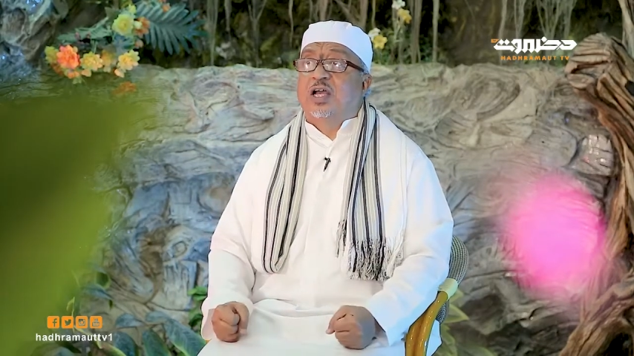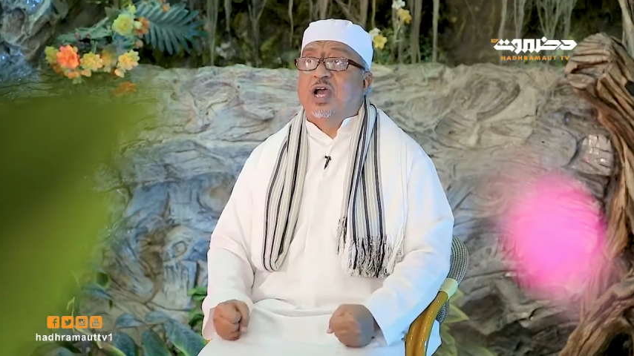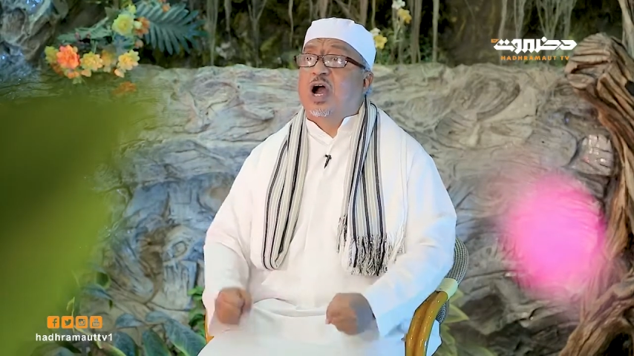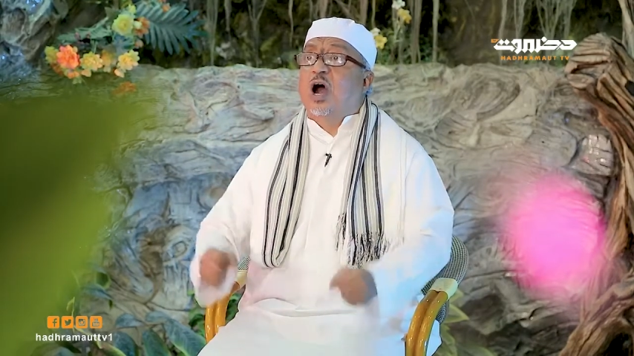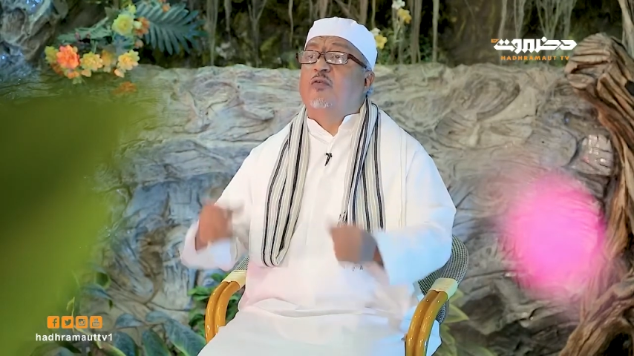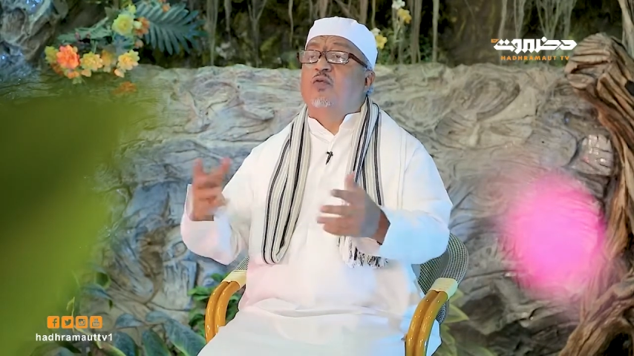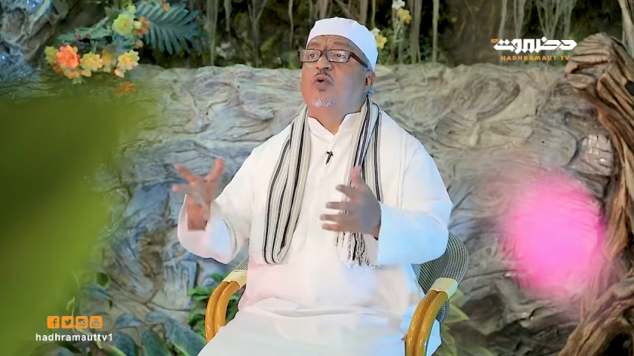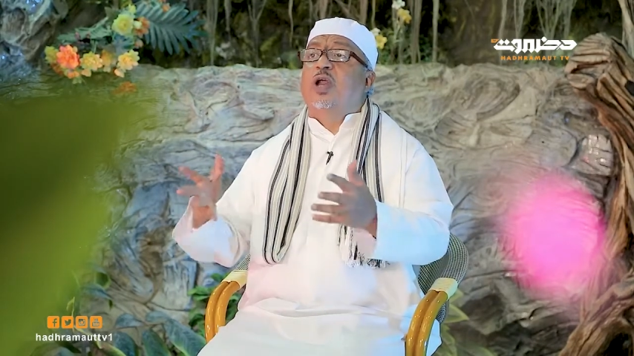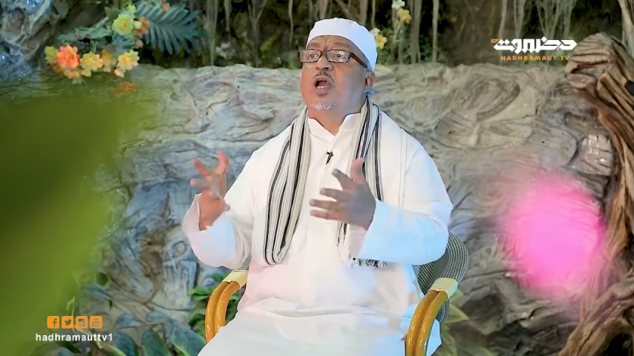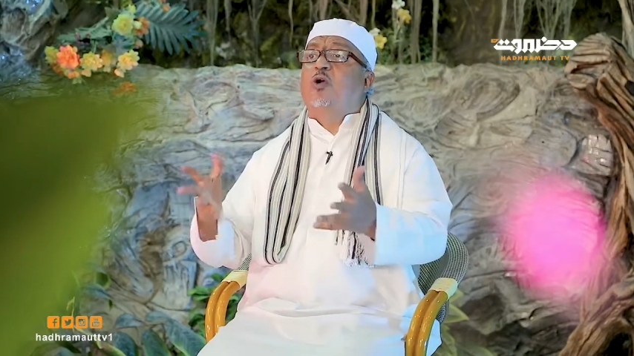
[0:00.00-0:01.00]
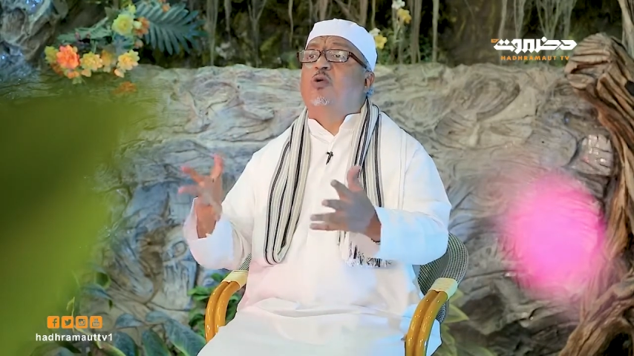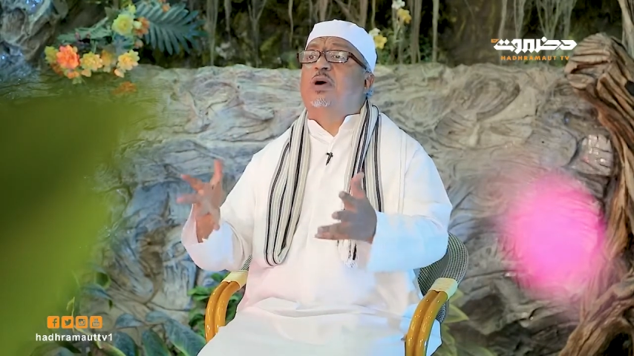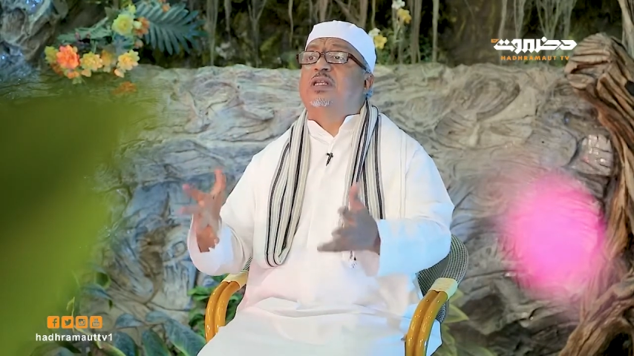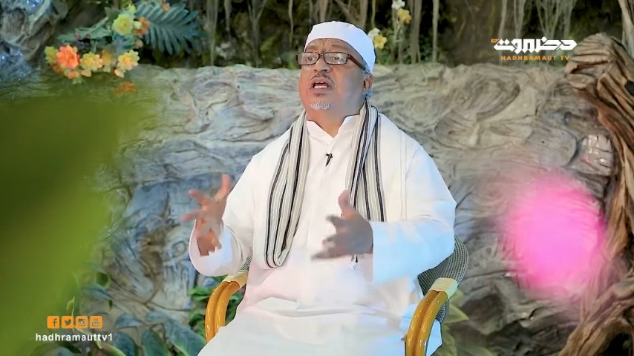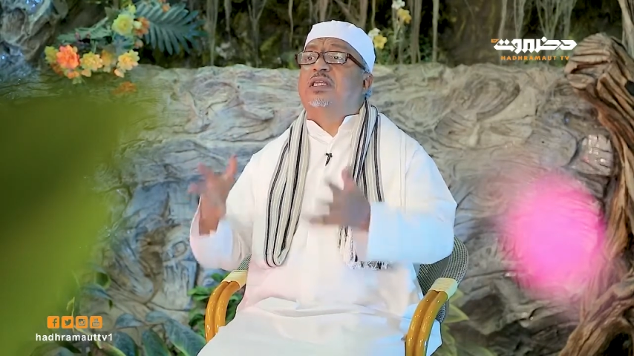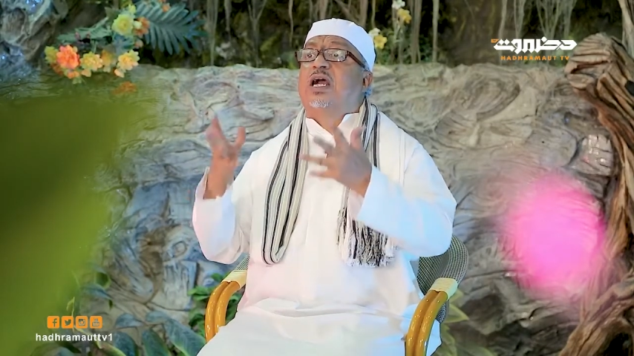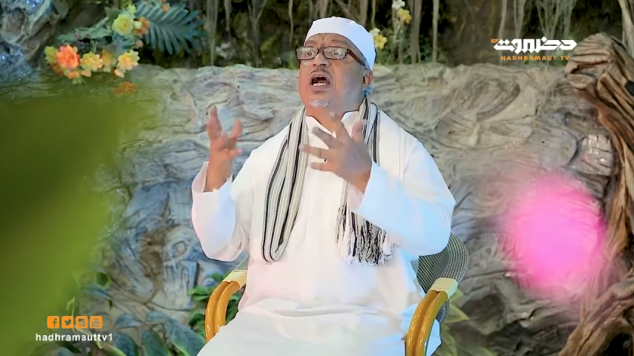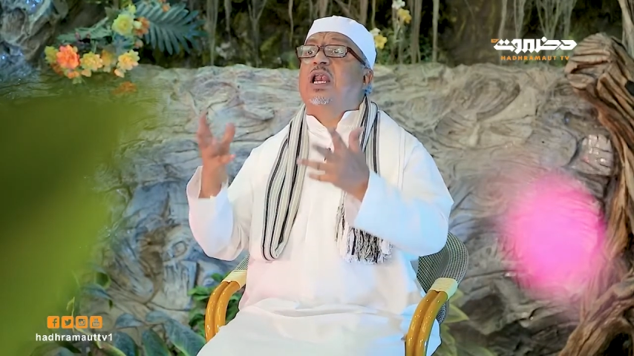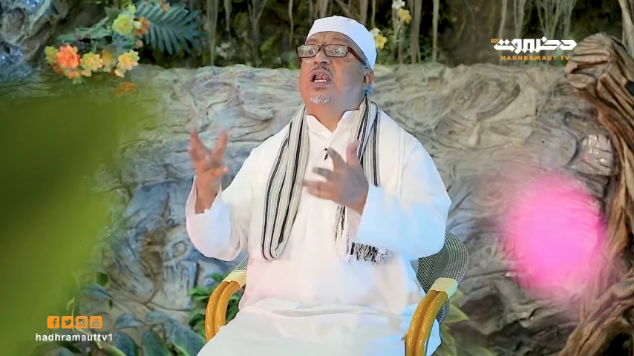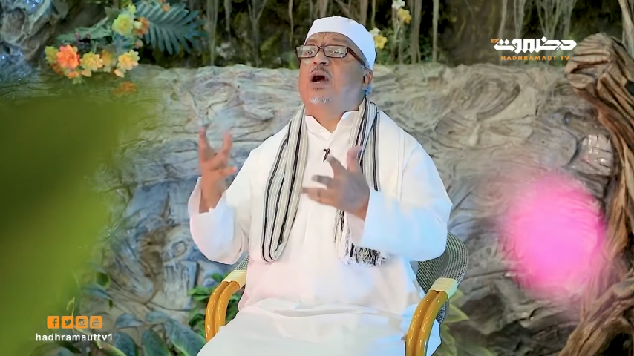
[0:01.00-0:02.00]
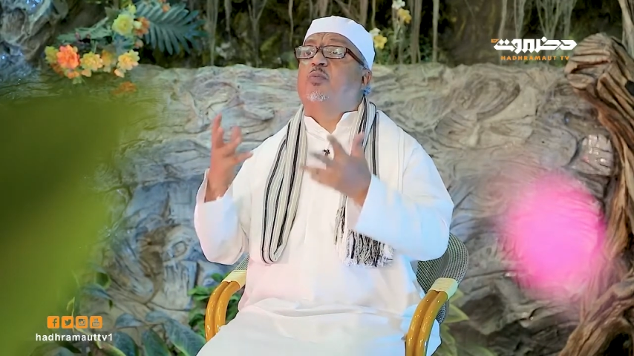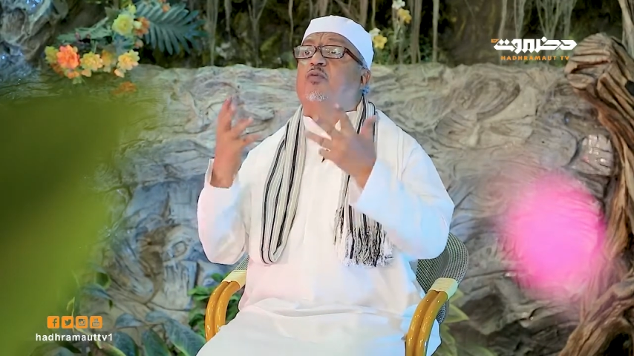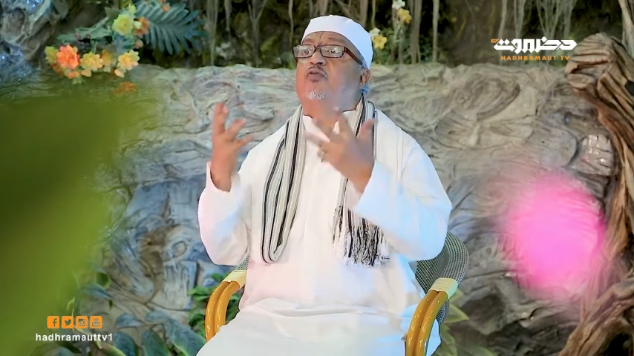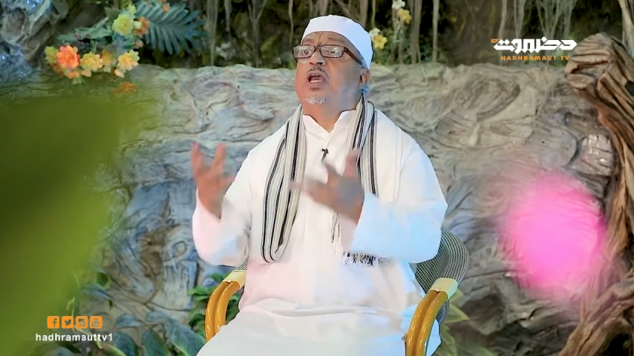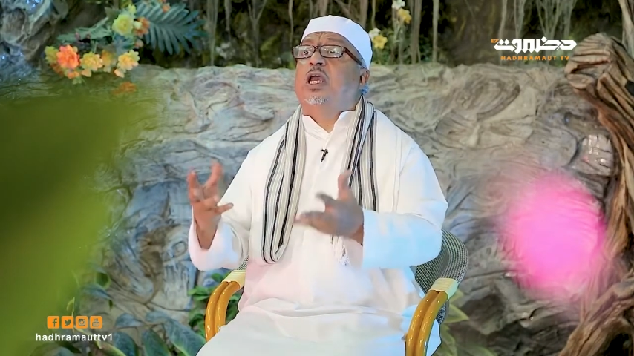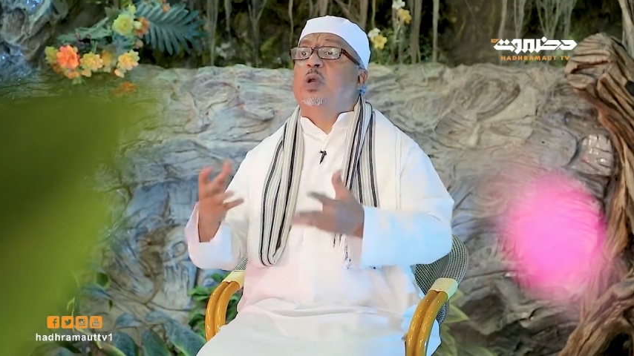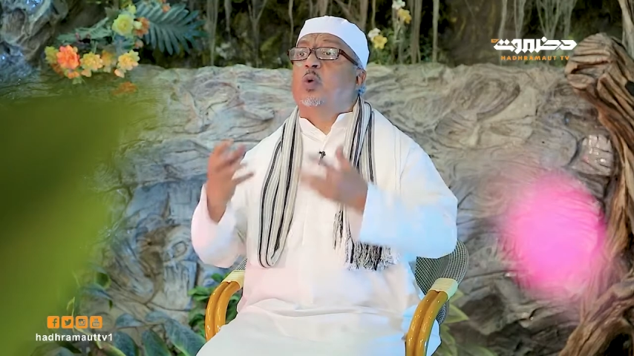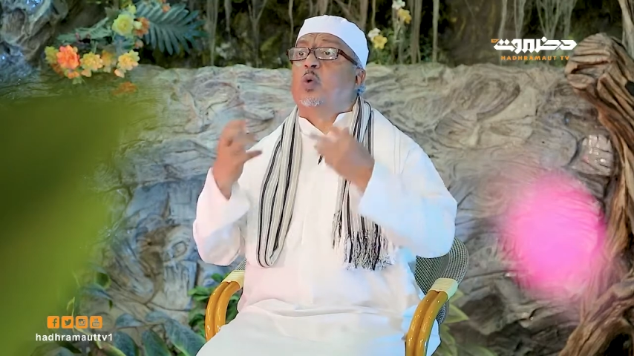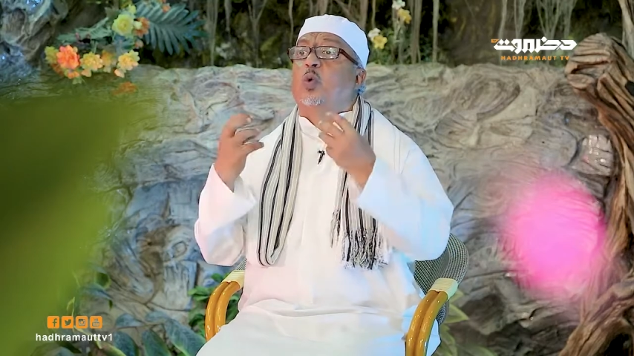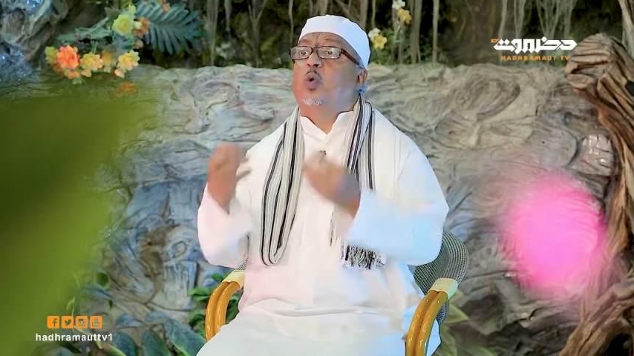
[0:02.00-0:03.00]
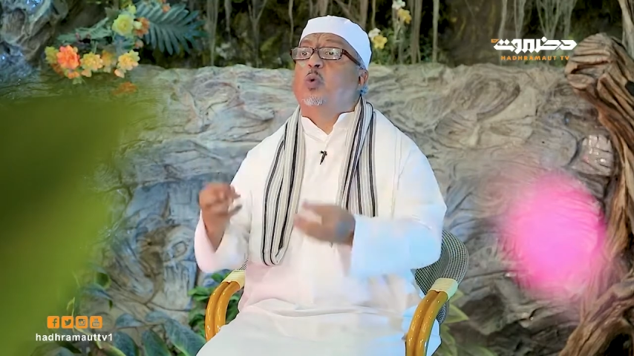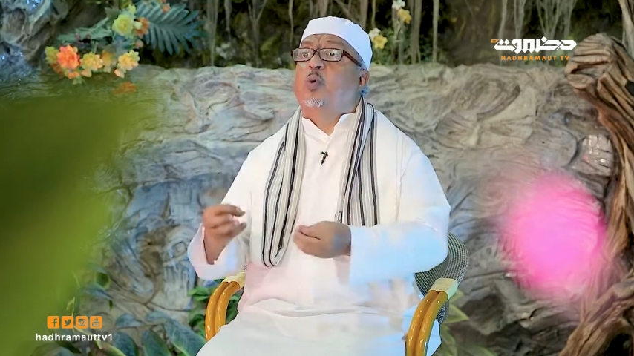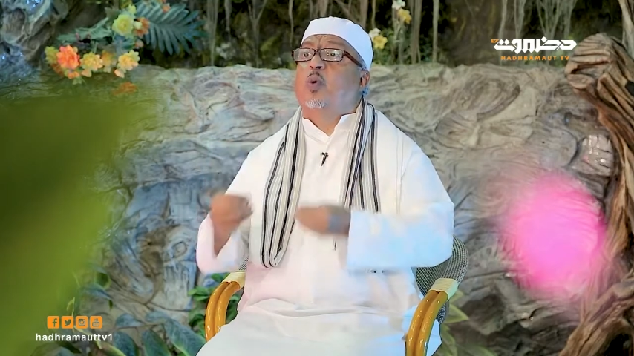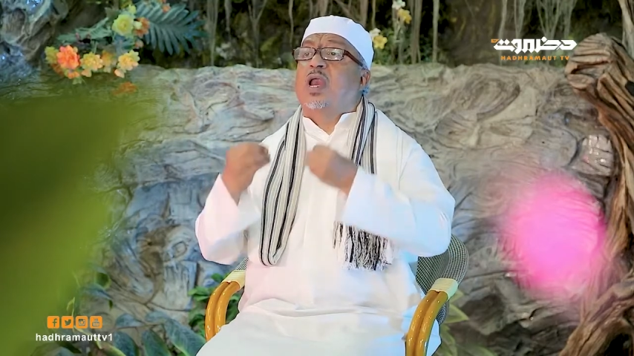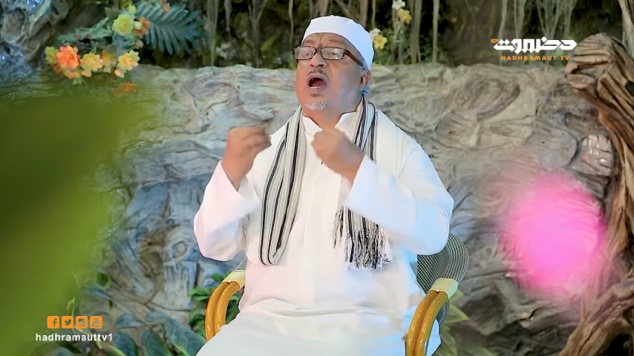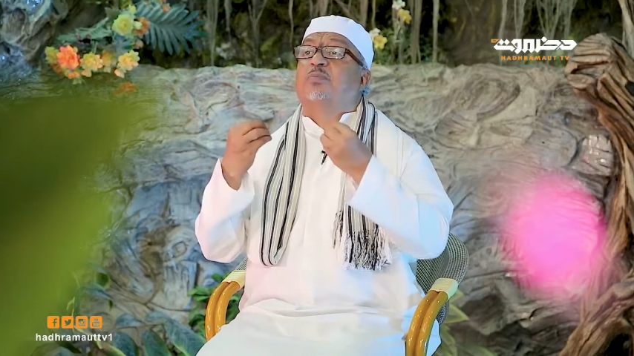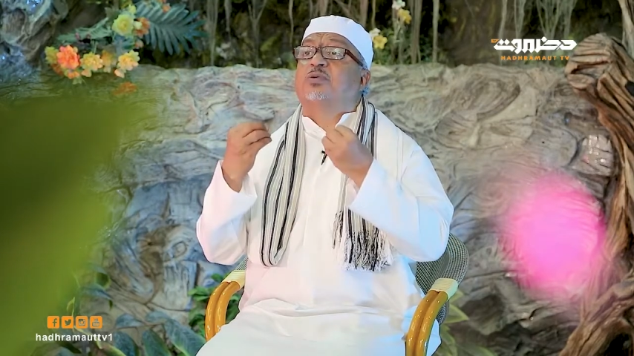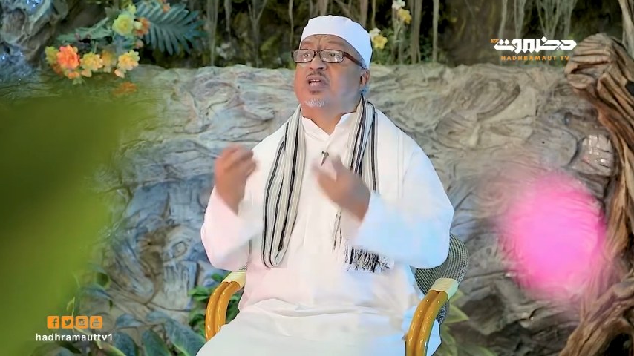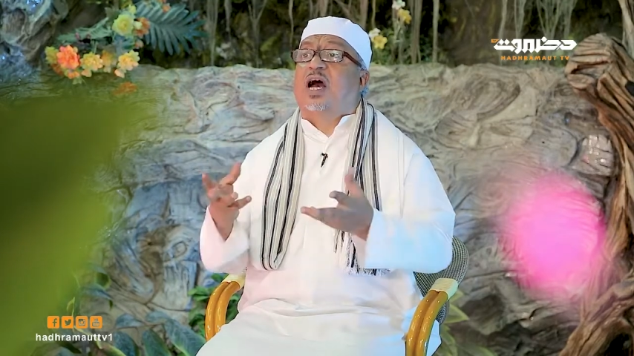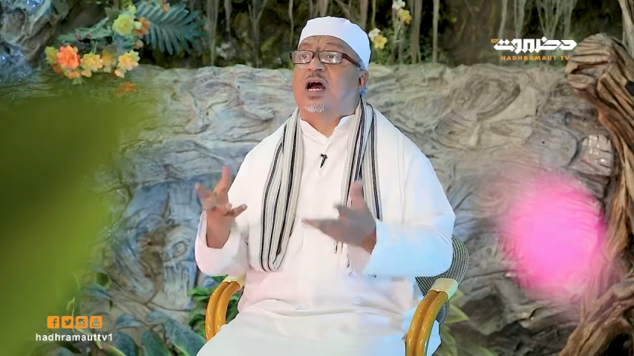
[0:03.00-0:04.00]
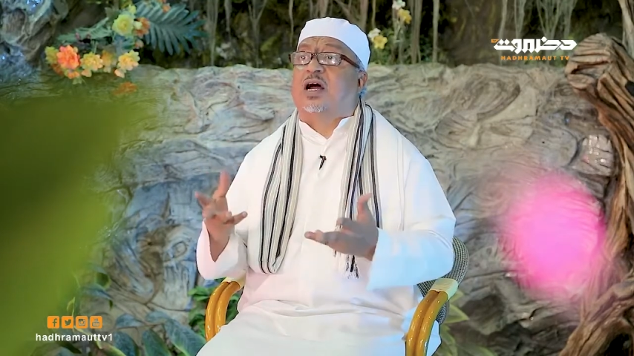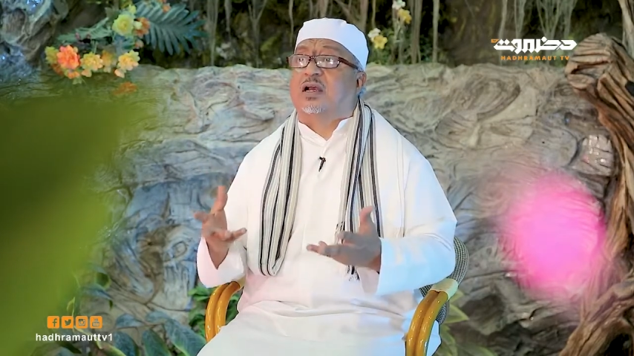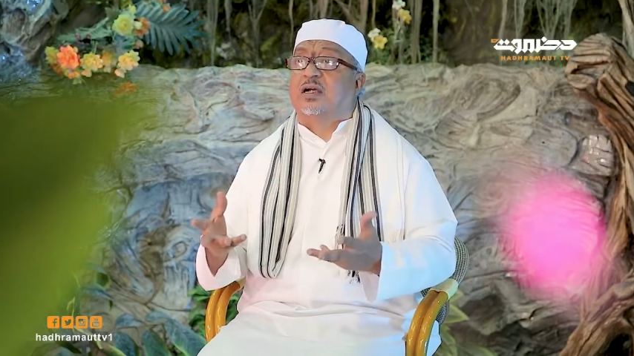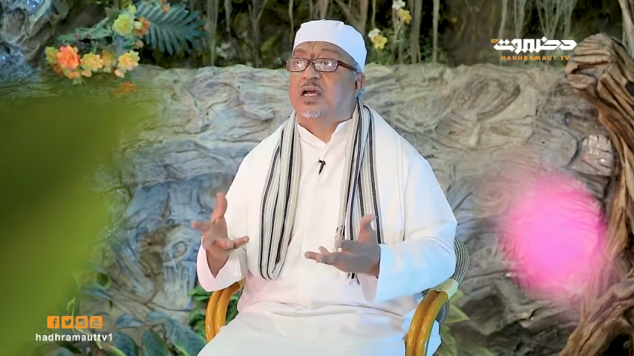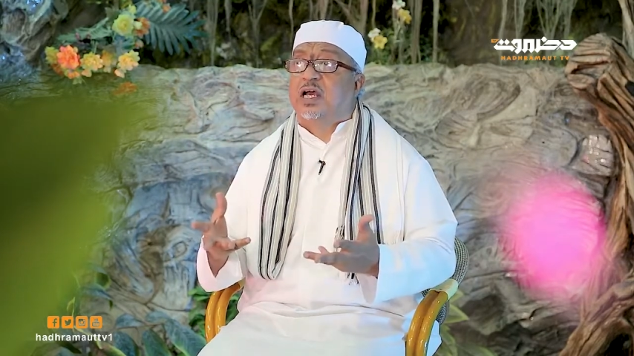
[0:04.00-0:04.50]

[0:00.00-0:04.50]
يخافون يوما تتقلب فيه القلوب والأبصار